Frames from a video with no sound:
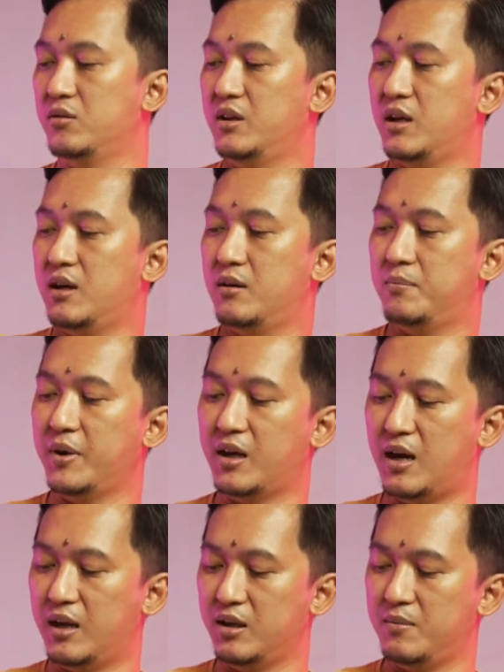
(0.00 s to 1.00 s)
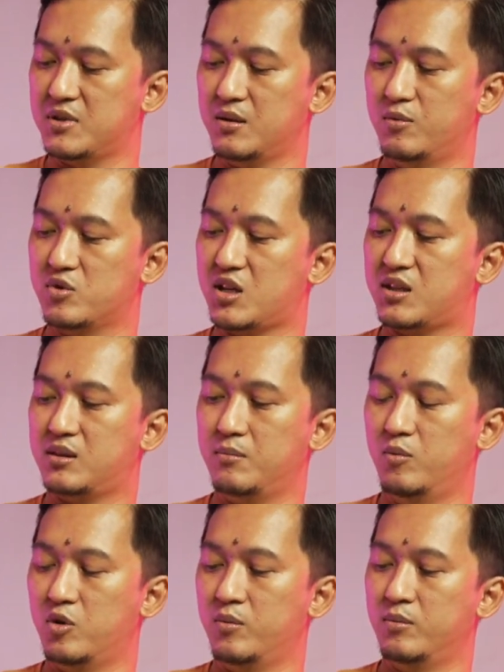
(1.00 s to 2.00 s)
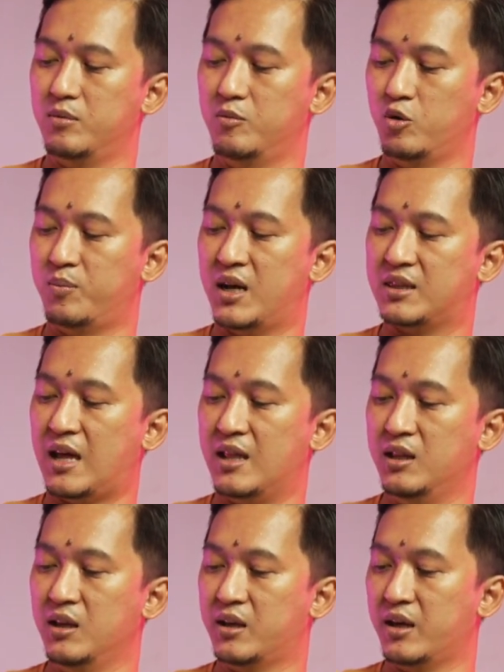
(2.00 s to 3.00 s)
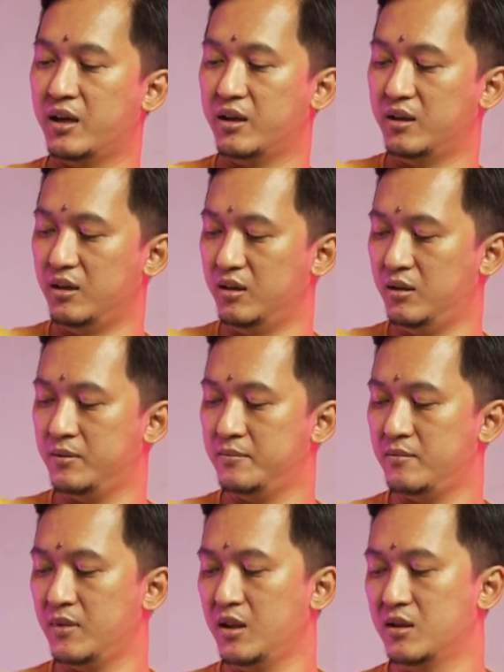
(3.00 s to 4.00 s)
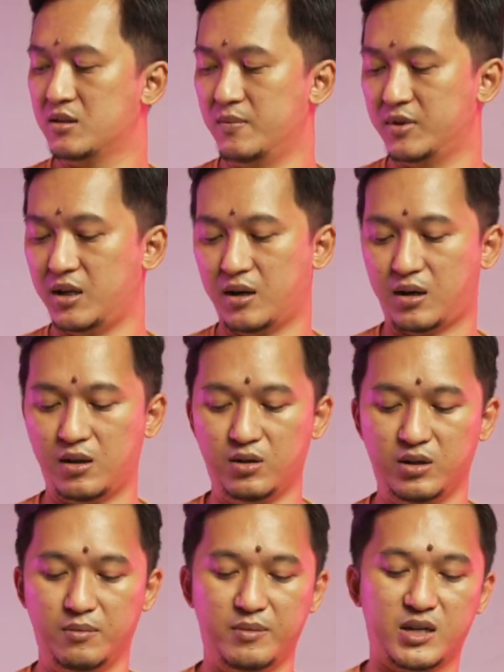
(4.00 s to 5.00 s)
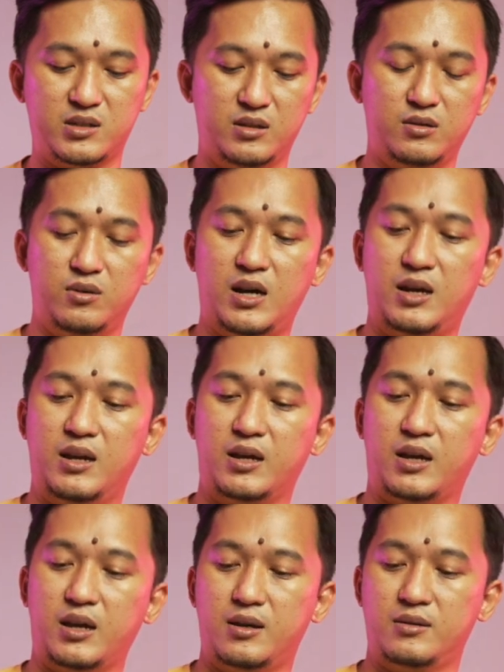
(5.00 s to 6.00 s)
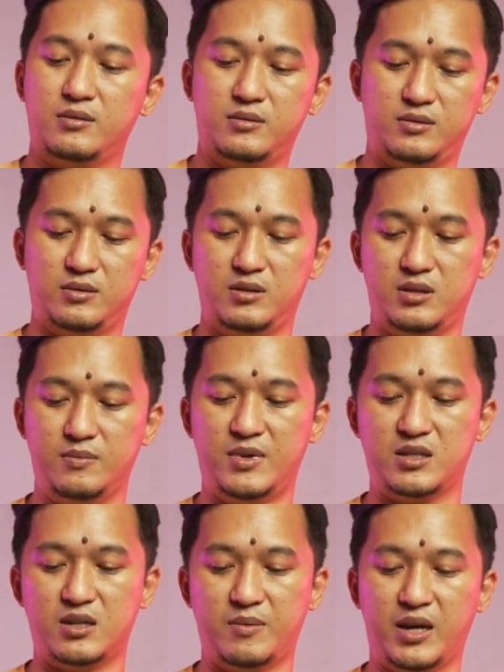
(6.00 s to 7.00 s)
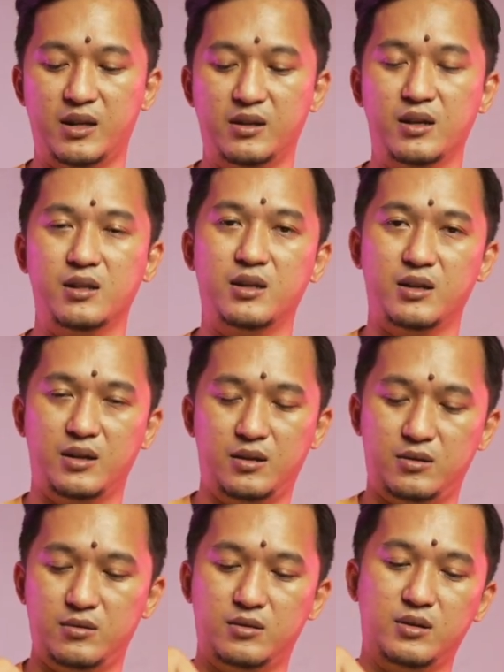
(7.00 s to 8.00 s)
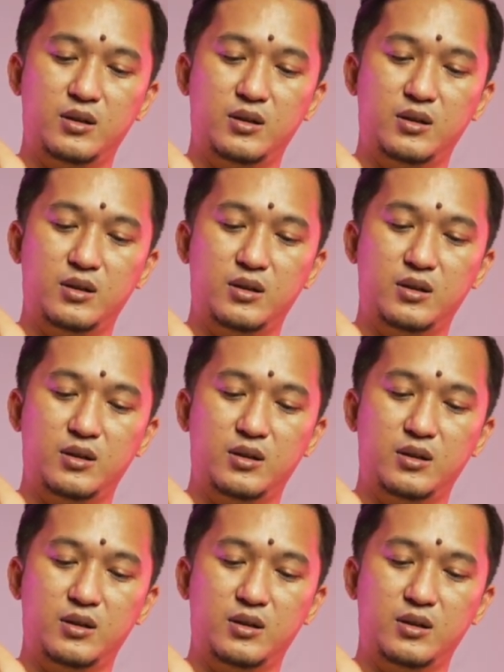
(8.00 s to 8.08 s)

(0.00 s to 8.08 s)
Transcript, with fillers: itu dia pegangannya masih berusaha, berupa tali kayak gini. Sementara kalau di max ini udah ada kayak semacam handle-nya gitu.